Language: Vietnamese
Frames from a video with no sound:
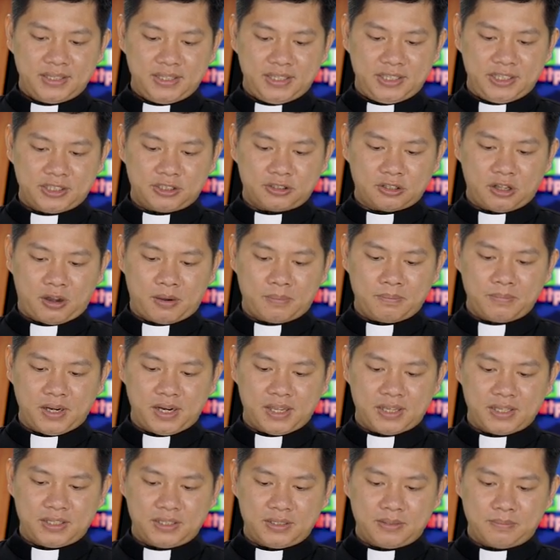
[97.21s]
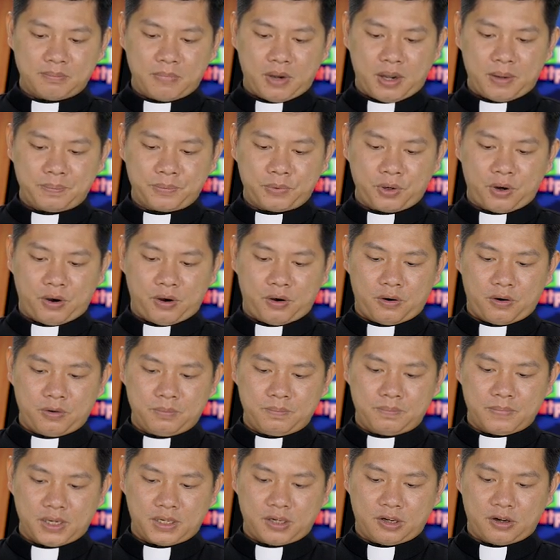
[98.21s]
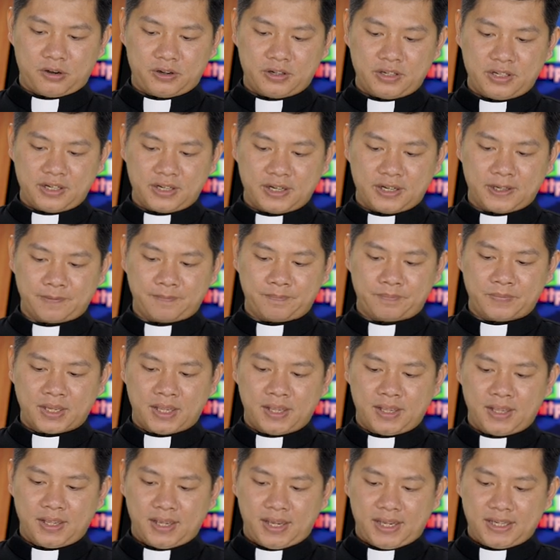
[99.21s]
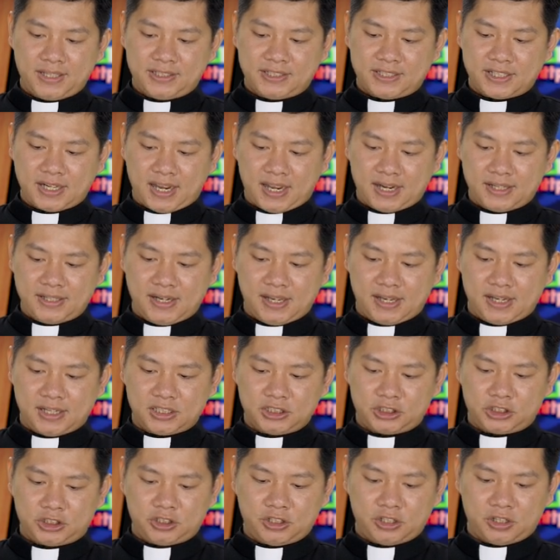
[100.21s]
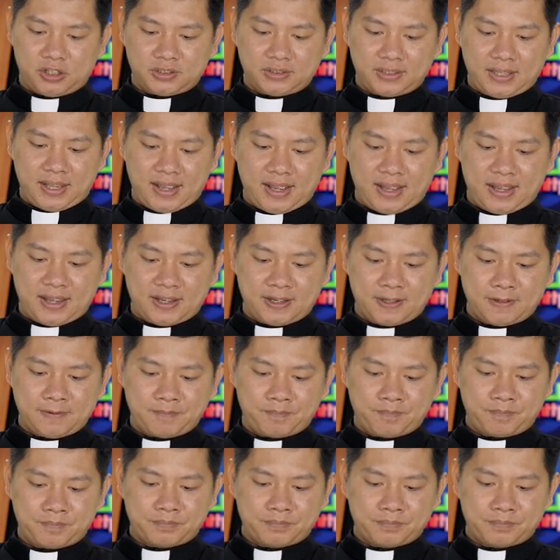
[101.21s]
Y tóm lấy bóp cổ mà nói rằng: Hãy trả nợ cho ta.